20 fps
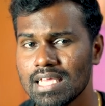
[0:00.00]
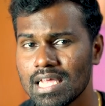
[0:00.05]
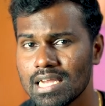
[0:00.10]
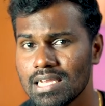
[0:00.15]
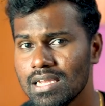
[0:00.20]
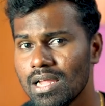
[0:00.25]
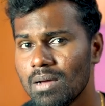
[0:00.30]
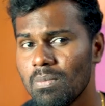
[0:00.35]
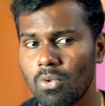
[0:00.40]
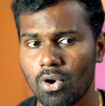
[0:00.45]

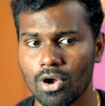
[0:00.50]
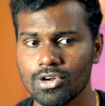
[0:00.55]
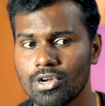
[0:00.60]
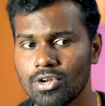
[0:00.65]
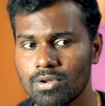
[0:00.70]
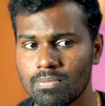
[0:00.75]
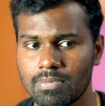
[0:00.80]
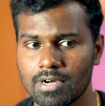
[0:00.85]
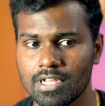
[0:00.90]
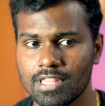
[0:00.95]
எல்லா
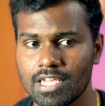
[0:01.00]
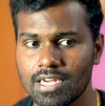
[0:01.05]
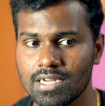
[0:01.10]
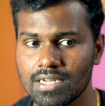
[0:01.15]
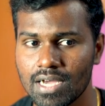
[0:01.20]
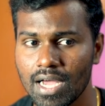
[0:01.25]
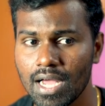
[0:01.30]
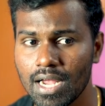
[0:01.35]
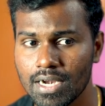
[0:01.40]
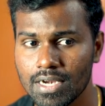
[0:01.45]
மாடியூலும்
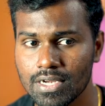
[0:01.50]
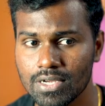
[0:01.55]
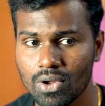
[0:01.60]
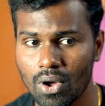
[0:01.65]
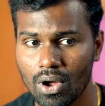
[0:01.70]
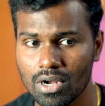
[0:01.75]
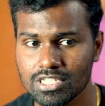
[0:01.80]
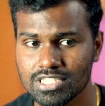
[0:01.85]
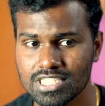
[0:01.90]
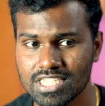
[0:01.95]
பார்த்தீங்கன்னா
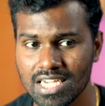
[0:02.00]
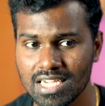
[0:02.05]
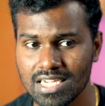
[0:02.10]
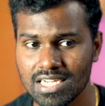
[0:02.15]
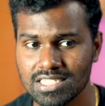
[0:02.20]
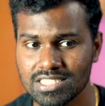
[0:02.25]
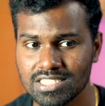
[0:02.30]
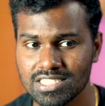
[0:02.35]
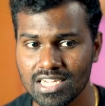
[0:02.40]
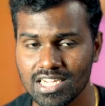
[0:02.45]
டாட்
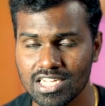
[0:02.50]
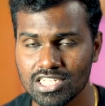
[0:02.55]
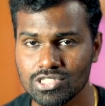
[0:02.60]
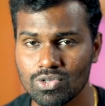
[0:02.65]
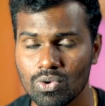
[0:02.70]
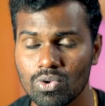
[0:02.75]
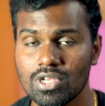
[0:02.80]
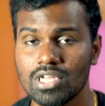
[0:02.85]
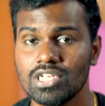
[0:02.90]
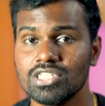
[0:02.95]
ஜேஎஸ்
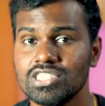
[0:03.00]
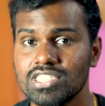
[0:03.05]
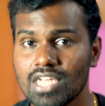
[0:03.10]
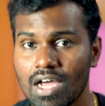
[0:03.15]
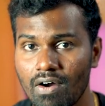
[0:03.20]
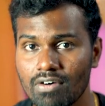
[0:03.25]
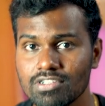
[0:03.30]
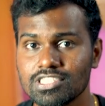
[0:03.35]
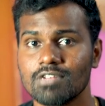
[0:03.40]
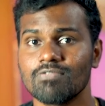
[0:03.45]
ஜேஎஸ் சொல்லிட்டு
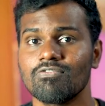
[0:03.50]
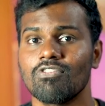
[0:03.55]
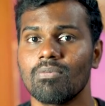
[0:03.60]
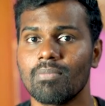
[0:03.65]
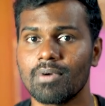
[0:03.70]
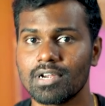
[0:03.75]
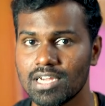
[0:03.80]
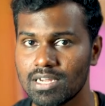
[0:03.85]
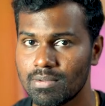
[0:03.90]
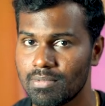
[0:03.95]
ஜாவாஸ்கிரிப்ட்
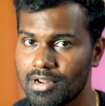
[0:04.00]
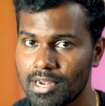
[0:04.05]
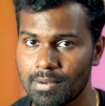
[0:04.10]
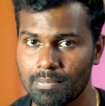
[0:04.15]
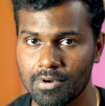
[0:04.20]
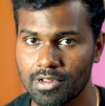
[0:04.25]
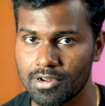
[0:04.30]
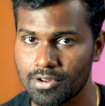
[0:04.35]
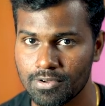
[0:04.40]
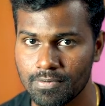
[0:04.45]
ஃபார்மேட்டில் நம்ம
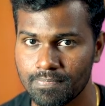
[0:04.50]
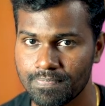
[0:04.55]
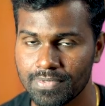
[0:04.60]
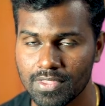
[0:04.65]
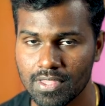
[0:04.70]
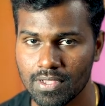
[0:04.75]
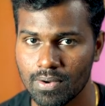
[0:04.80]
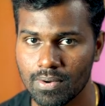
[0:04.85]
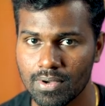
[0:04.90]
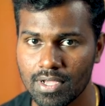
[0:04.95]
கிரியேட் பண்ணியிருக்கோம்
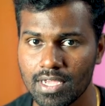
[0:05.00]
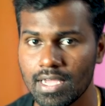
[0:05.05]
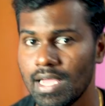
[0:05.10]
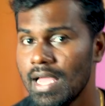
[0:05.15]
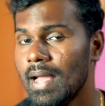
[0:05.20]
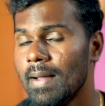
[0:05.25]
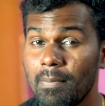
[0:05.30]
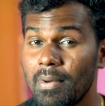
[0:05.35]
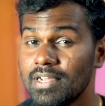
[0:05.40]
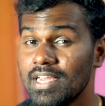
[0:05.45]
ஓகே
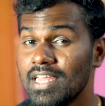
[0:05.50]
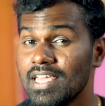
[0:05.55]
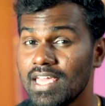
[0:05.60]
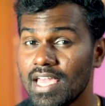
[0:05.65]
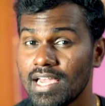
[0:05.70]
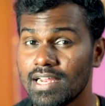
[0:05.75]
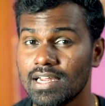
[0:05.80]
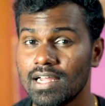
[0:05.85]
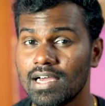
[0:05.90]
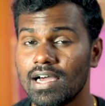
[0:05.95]
பட் நீங்கள்
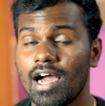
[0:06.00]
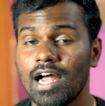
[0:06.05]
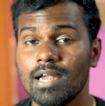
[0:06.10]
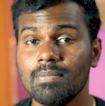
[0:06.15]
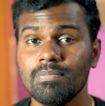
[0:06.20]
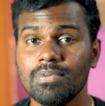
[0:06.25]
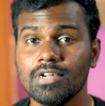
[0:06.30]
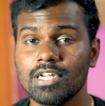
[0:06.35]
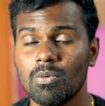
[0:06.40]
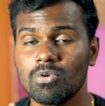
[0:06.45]
கேட்கலாம்
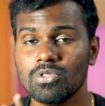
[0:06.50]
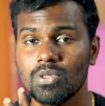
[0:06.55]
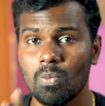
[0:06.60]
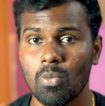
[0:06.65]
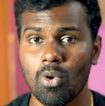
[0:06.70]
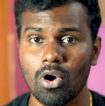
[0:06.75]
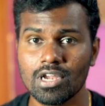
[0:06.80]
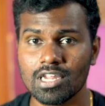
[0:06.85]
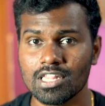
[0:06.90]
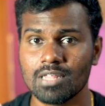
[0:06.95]
அன்பு நம்ம வந்து
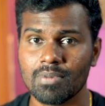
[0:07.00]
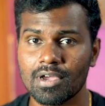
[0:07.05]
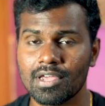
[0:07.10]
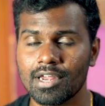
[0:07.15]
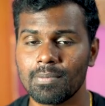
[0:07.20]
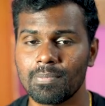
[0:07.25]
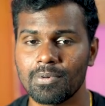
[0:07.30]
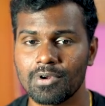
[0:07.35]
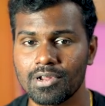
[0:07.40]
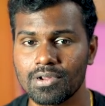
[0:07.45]
மாடல் தான்
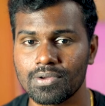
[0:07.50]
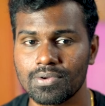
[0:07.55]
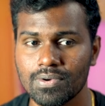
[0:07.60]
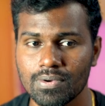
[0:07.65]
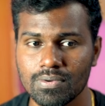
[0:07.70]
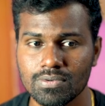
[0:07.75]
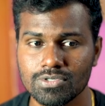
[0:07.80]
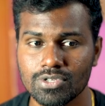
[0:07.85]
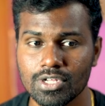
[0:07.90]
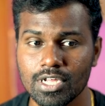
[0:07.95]
க்ரியேட்
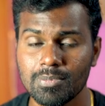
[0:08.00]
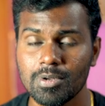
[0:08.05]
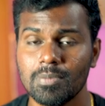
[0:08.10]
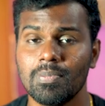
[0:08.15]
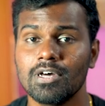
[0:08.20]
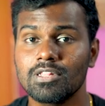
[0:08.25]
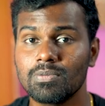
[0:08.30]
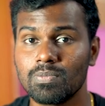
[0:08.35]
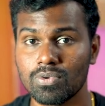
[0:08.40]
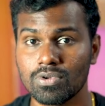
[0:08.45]
பண்ணியிருக்கோம் ஸோ
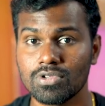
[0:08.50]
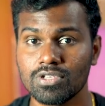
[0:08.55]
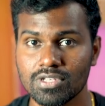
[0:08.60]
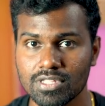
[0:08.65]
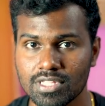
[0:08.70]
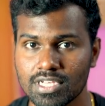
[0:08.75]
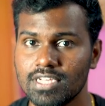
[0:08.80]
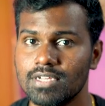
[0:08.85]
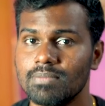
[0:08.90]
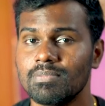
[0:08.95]
எப்படிப்பா அது
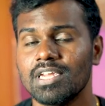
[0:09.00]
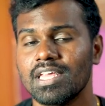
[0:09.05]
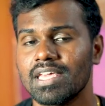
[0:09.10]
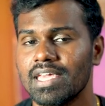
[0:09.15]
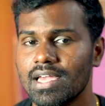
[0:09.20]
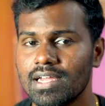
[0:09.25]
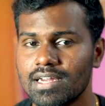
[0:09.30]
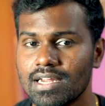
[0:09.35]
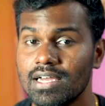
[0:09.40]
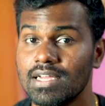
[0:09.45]
புரிஞ்சுது அப்படின்னு
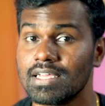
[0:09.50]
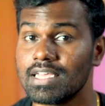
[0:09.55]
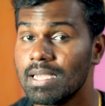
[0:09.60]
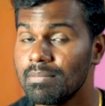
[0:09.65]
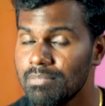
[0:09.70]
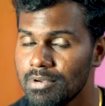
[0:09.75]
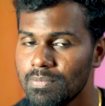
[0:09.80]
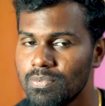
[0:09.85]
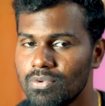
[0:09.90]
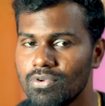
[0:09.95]
கேட்கலாம்
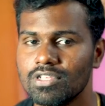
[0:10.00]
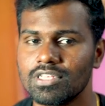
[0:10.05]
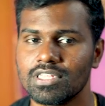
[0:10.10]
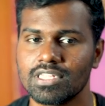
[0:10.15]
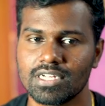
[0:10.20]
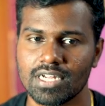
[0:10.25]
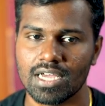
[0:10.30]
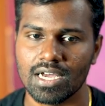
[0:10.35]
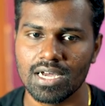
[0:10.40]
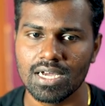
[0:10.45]
எப்படி
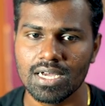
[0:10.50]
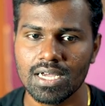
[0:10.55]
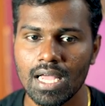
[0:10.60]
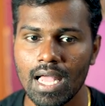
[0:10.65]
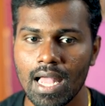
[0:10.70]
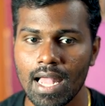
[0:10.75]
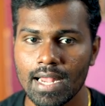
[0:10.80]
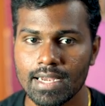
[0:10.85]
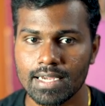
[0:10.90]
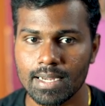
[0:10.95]
புரிஞ்சுதுன்னா
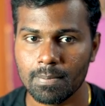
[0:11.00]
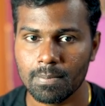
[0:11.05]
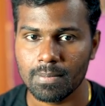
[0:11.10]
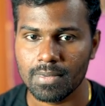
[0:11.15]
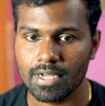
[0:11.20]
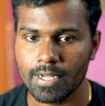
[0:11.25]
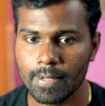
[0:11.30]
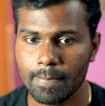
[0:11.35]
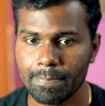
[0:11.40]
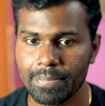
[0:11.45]
நம்ம
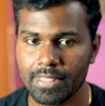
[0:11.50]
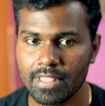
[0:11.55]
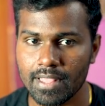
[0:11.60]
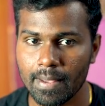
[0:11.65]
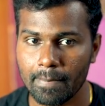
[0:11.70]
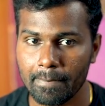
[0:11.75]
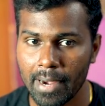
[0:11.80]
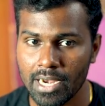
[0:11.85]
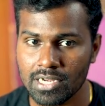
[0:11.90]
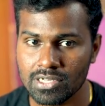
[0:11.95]

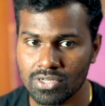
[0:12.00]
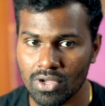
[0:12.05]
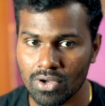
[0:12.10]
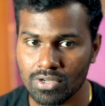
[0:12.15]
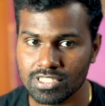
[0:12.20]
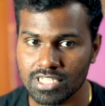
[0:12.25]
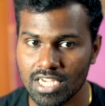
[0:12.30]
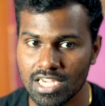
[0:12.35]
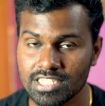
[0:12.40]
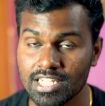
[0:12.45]
இந்த மெயின்
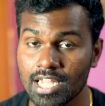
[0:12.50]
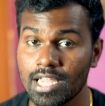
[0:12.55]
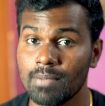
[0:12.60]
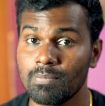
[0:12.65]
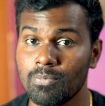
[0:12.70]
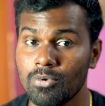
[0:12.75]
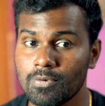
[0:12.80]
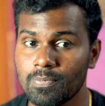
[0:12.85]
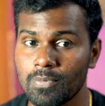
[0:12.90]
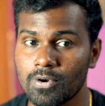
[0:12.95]
டாட் ஜேஸ் எங்கே
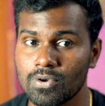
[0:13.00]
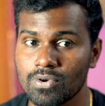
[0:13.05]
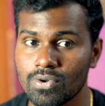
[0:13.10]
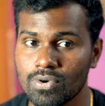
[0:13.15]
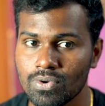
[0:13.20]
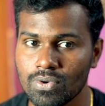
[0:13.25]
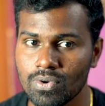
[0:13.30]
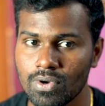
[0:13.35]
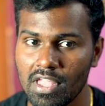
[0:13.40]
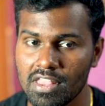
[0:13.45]
இம்போர்ட்
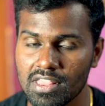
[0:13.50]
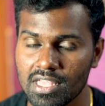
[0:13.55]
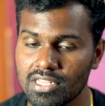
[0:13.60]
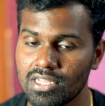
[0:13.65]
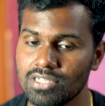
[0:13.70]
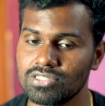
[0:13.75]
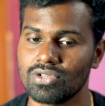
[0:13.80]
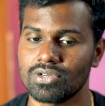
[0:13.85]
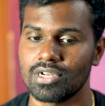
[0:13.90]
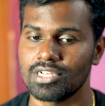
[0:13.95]
பண்ணோம்
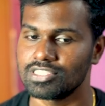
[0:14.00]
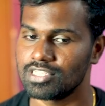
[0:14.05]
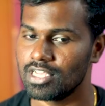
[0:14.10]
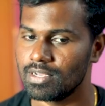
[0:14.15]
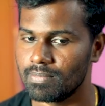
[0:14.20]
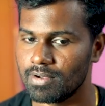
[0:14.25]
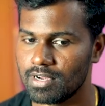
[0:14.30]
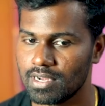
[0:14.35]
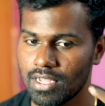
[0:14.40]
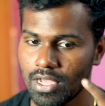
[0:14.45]
இண்டஸ் டாட்
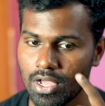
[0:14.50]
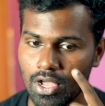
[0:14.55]
எஸ்டிஎம்எல்